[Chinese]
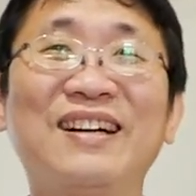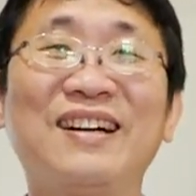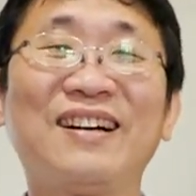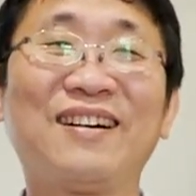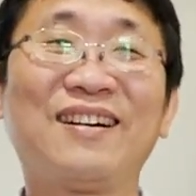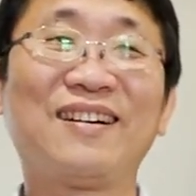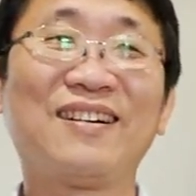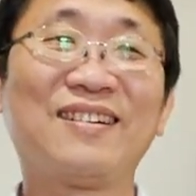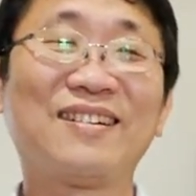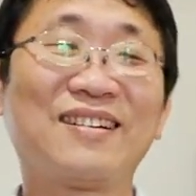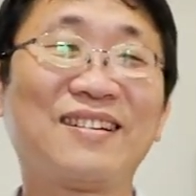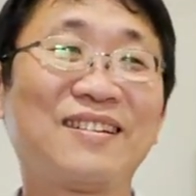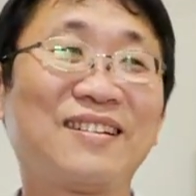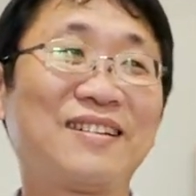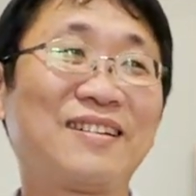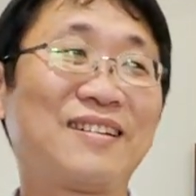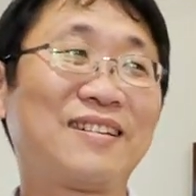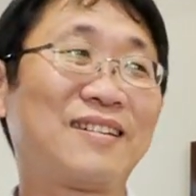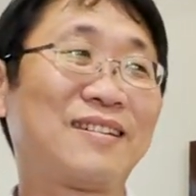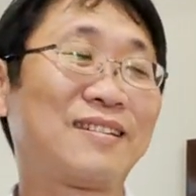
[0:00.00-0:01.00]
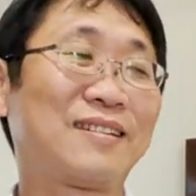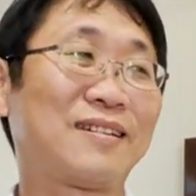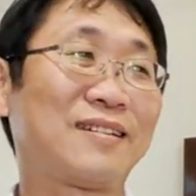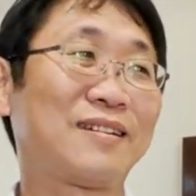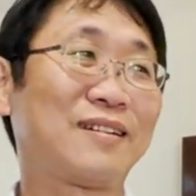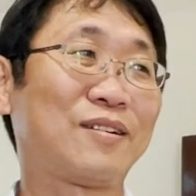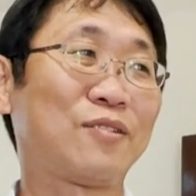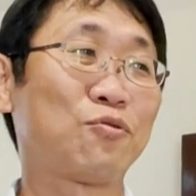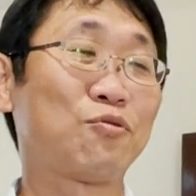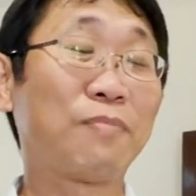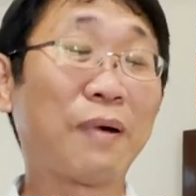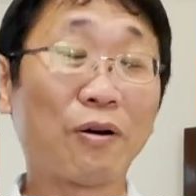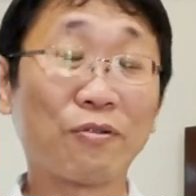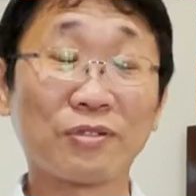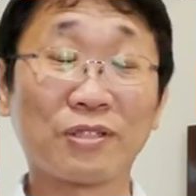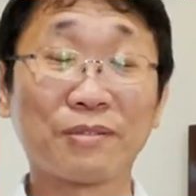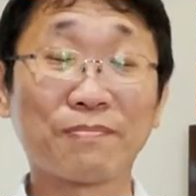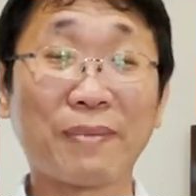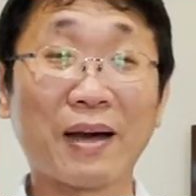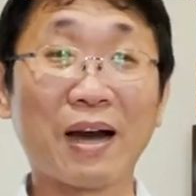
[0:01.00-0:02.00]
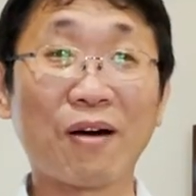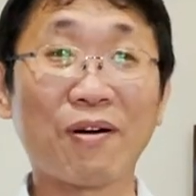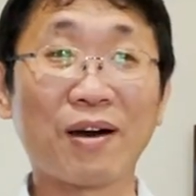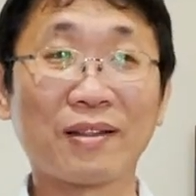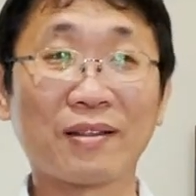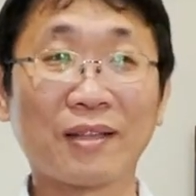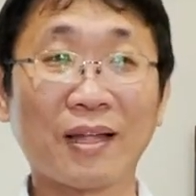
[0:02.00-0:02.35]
啊，那五百五十八万，